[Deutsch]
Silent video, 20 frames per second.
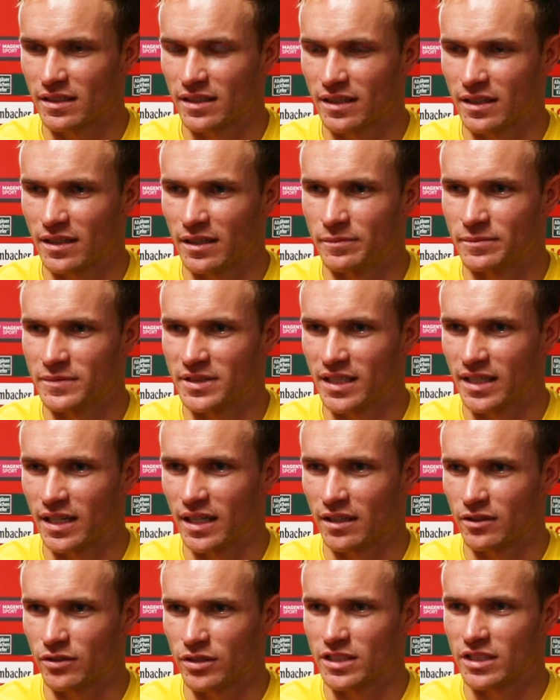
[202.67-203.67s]
Ähm,
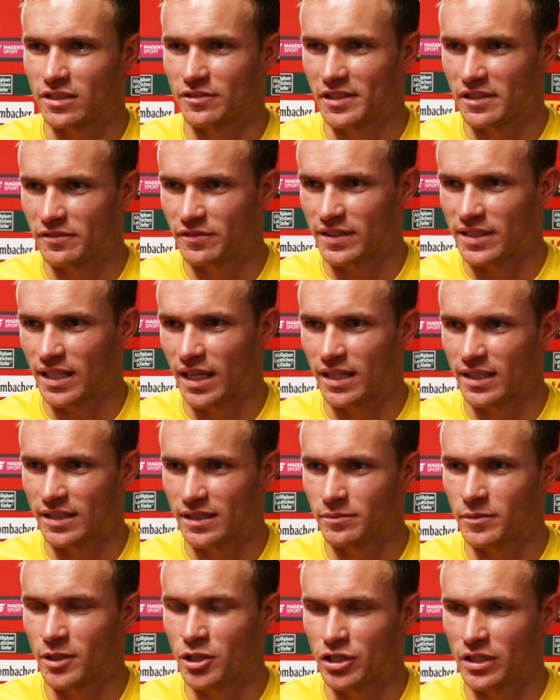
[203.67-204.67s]
sehr konsequent
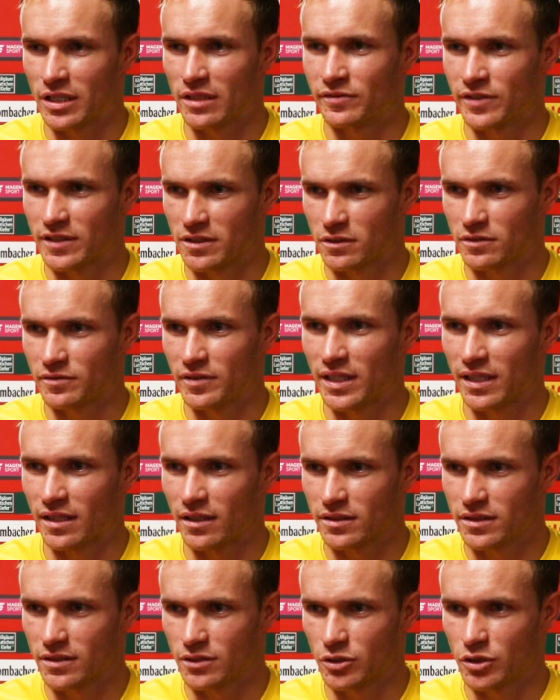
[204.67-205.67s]
verteidigt, immer schnell versucht, wieder
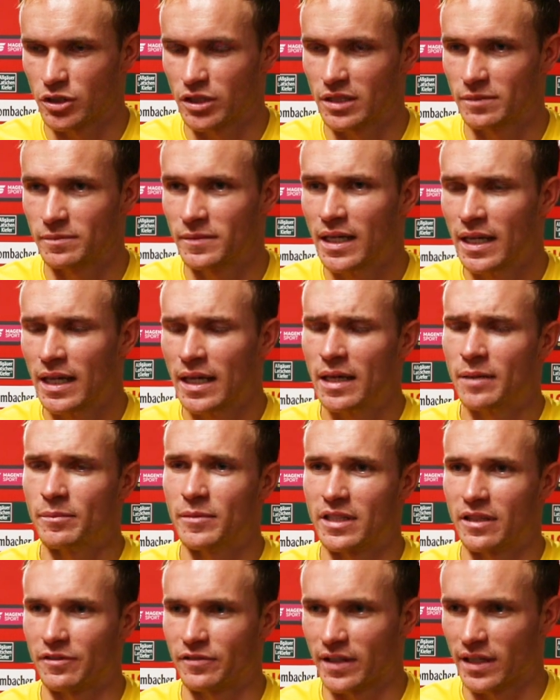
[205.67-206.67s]
rauszuschieben
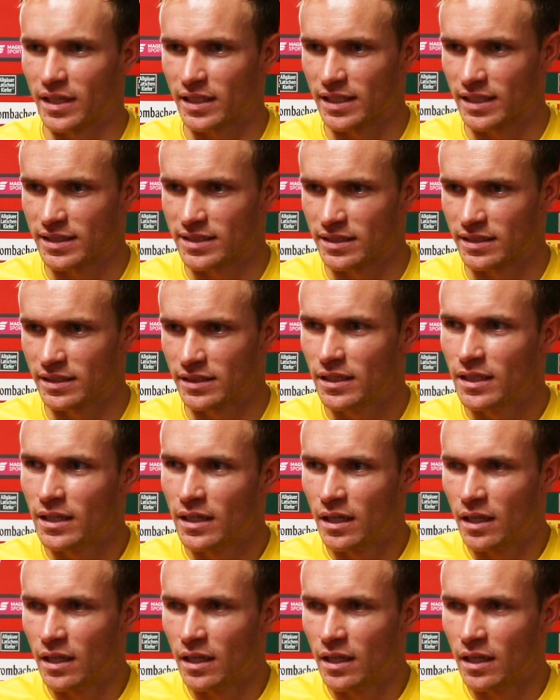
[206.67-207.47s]
mit der Viererkette.